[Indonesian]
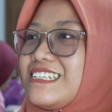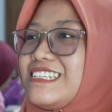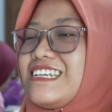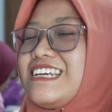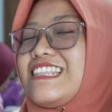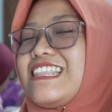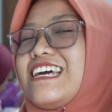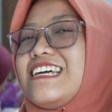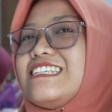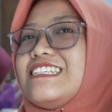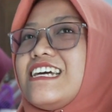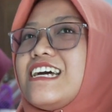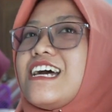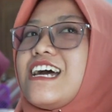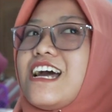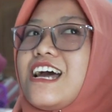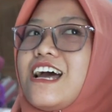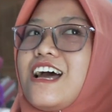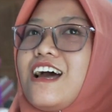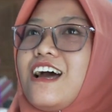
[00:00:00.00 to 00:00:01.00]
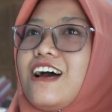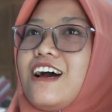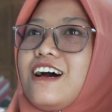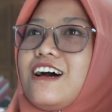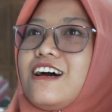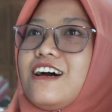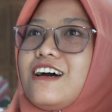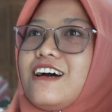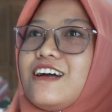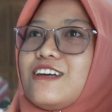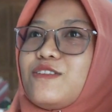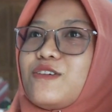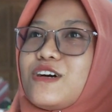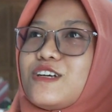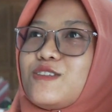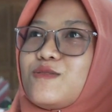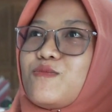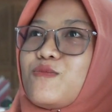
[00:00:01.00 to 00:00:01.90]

sedikit aja uh, itu kan